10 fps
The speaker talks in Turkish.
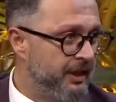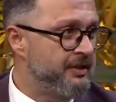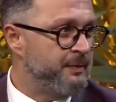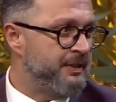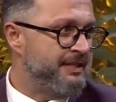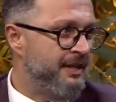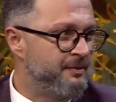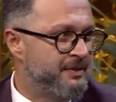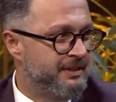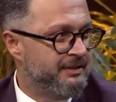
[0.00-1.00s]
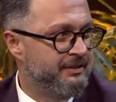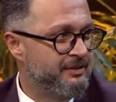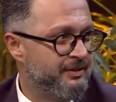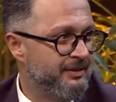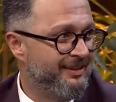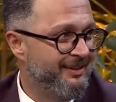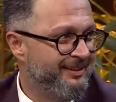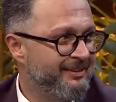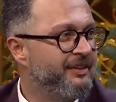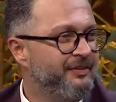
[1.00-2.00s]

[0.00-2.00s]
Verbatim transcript: Yazmak ister misin? Ha yok.